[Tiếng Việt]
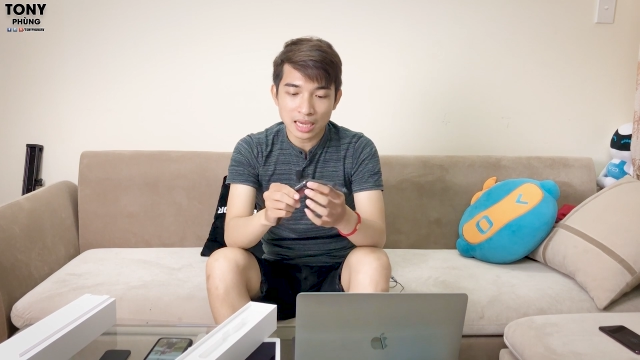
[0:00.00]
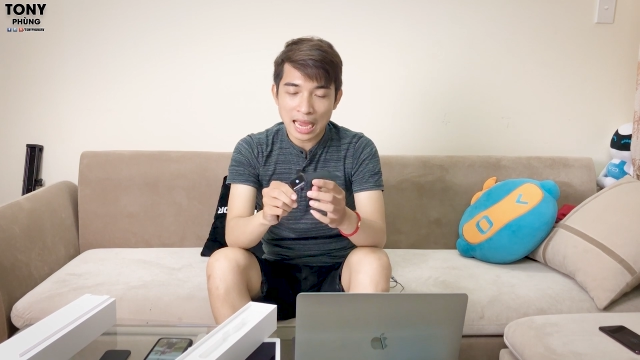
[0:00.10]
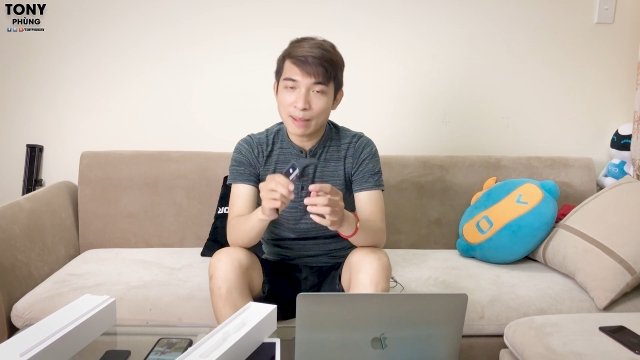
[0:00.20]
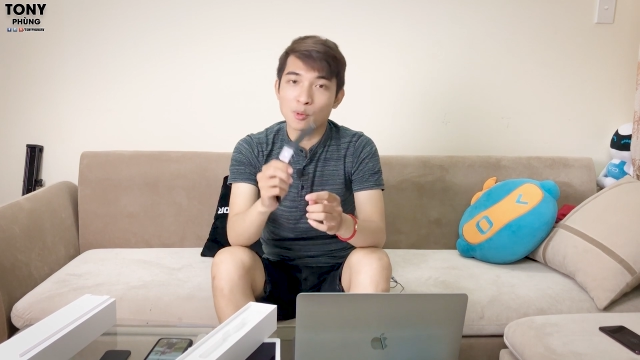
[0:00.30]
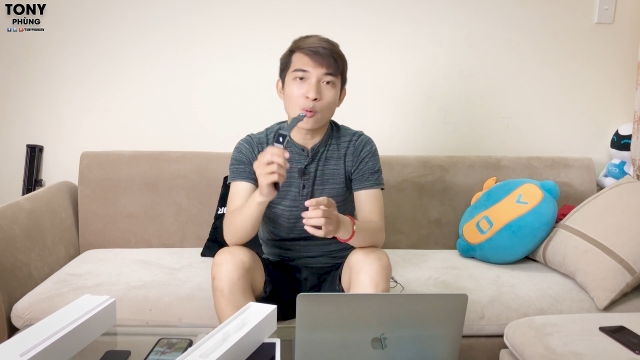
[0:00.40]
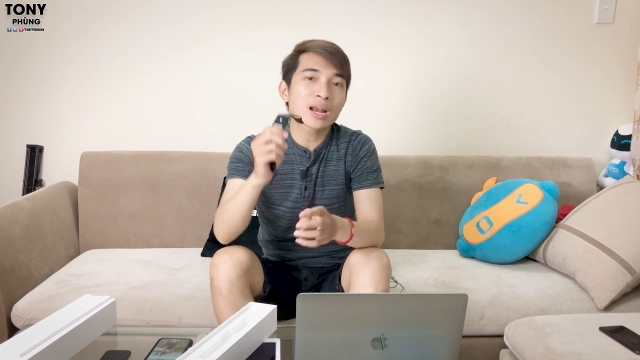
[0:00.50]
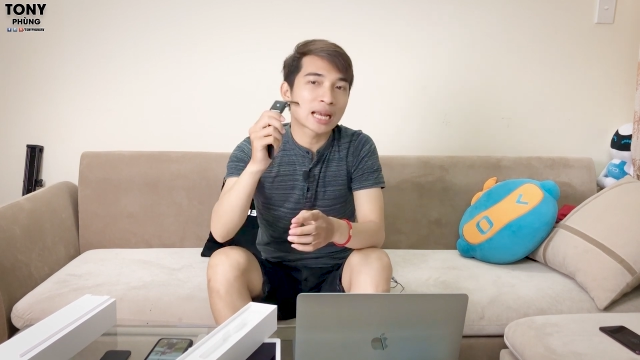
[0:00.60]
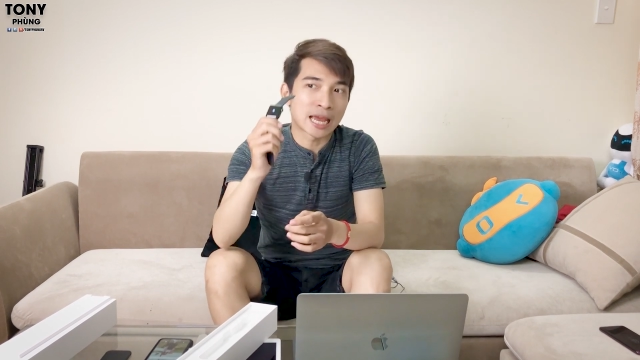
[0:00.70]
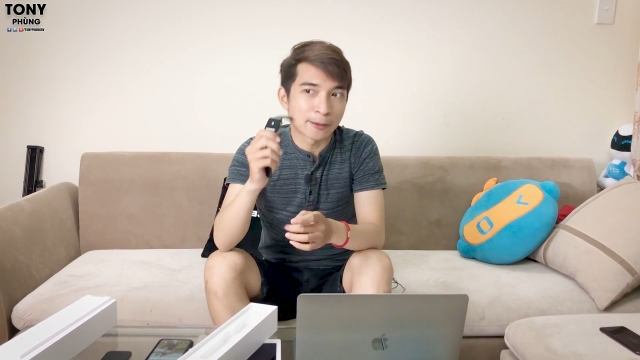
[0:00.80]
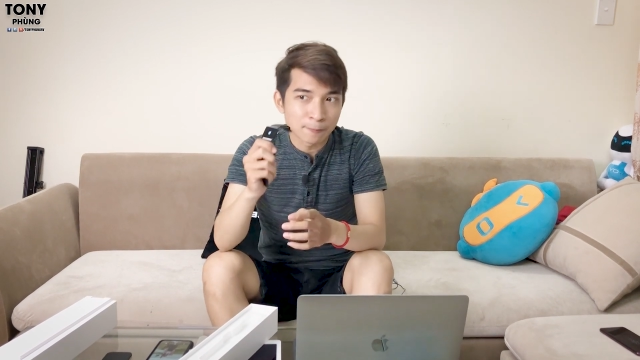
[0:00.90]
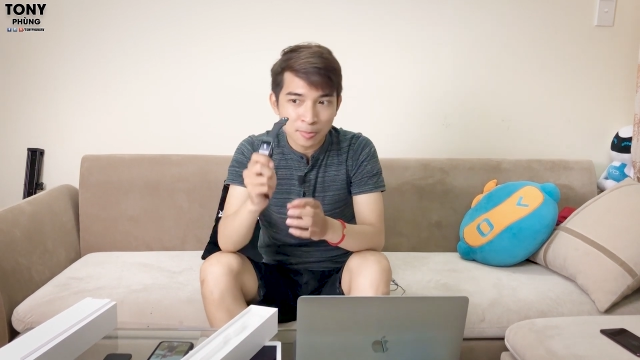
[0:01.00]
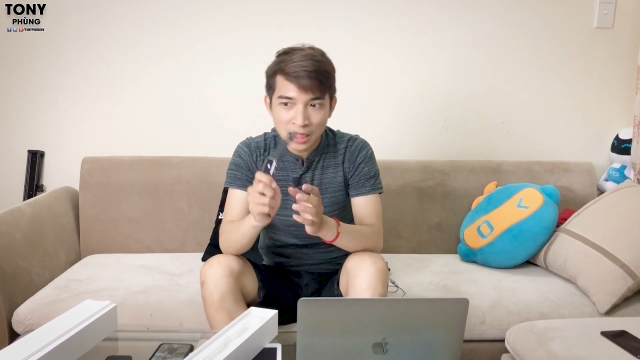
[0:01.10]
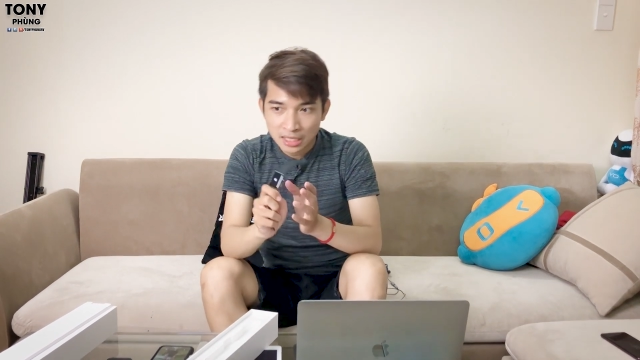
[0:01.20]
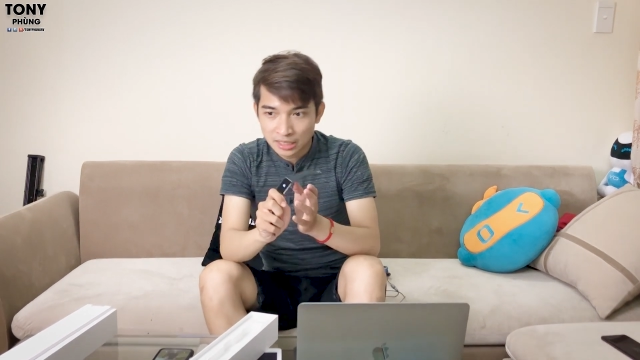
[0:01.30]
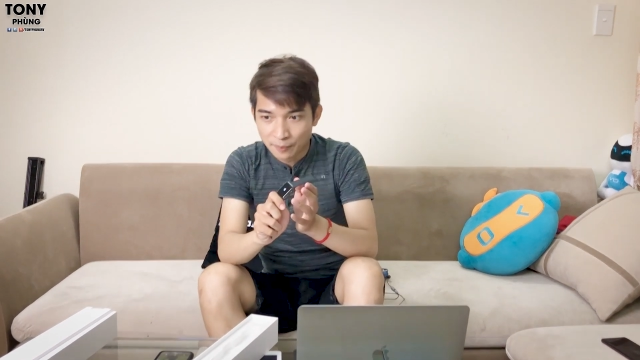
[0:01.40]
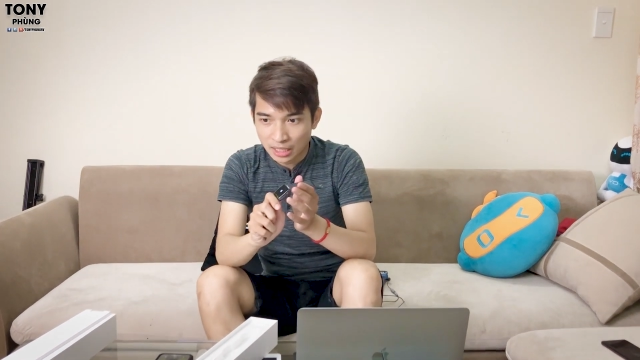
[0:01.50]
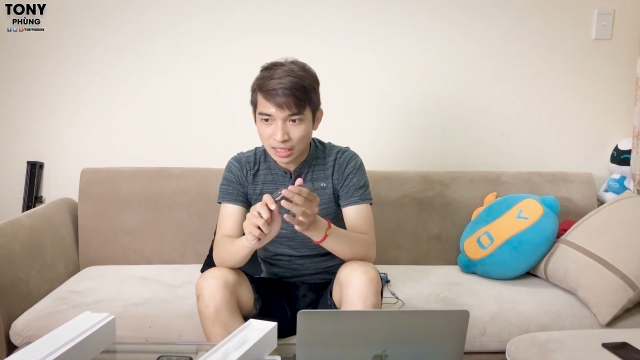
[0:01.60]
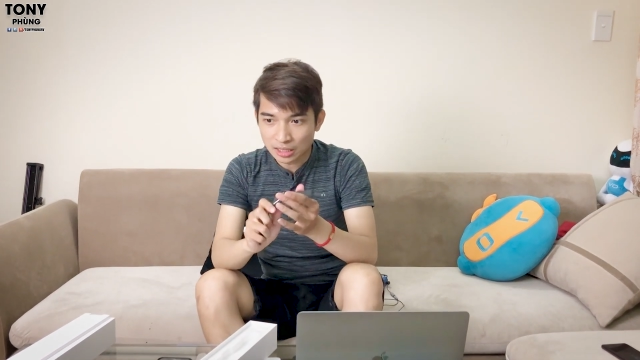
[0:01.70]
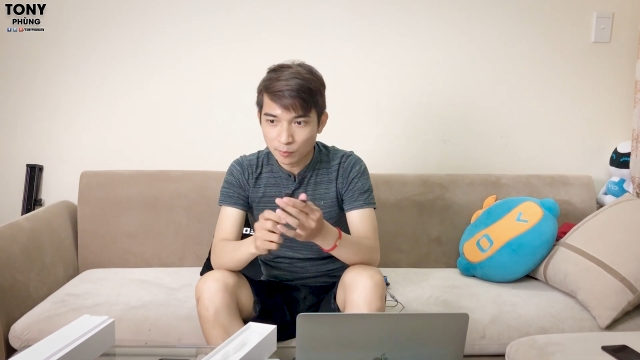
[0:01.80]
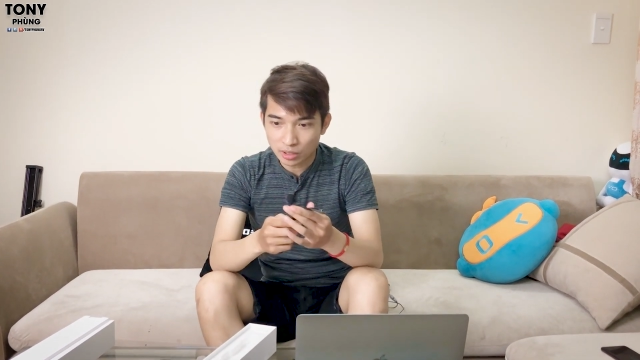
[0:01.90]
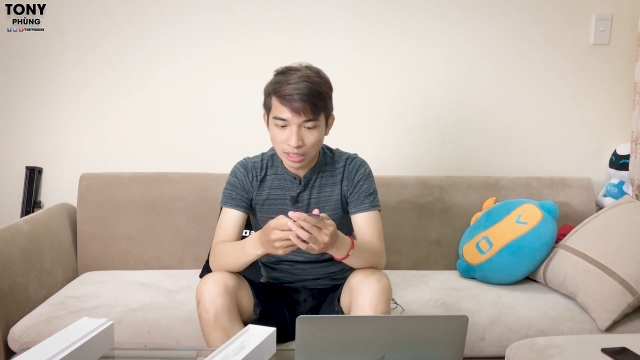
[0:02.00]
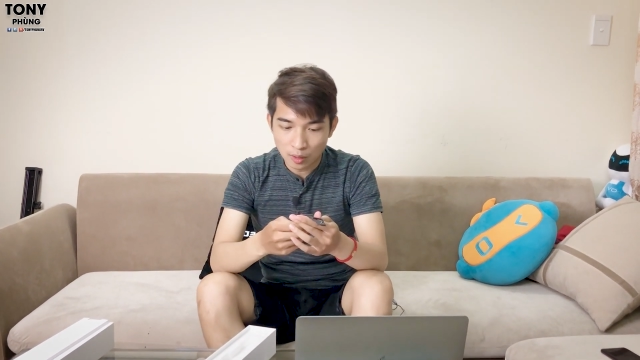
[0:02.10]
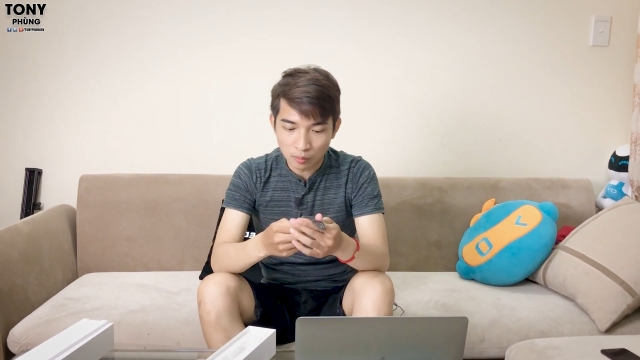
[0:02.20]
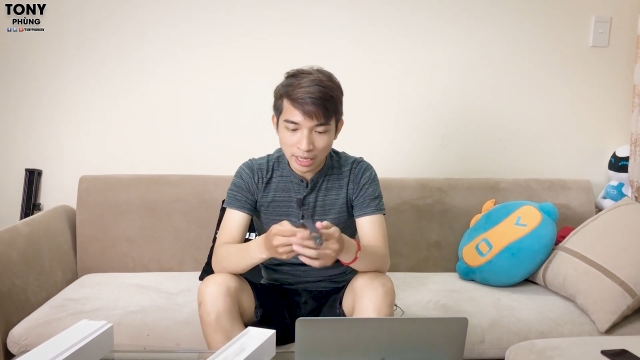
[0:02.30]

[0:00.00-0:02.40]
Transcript: cái Apple Watch này thì mình nhận thấy một điều,